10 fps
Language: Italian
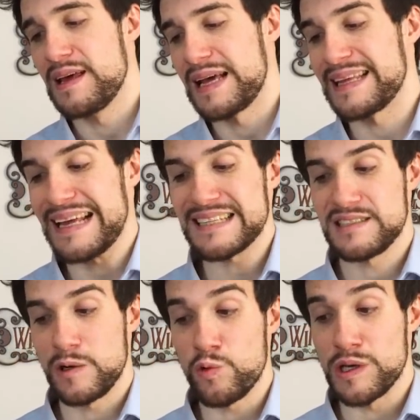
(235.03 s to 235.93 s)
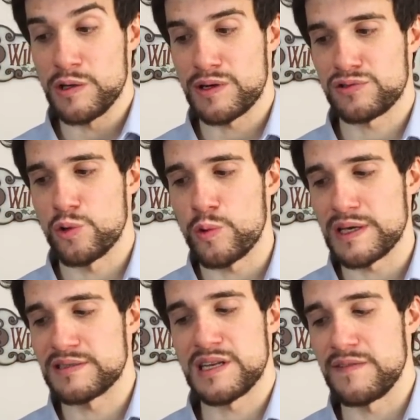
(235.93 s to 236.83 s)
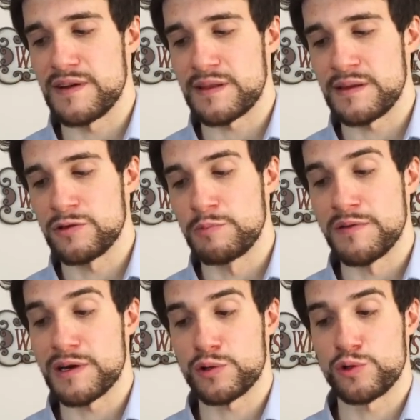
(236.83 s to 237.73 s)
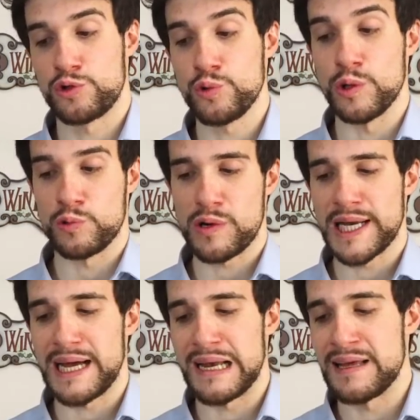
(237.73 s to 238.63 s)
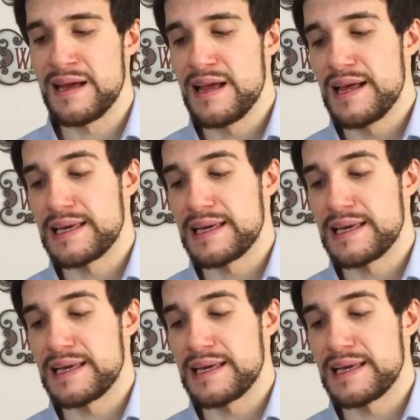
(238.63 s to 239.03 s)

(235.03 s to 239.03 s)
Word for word: Ed è grazie a lui che ora sono qui a scriverti, dopo aver conosciuto il tuo canale,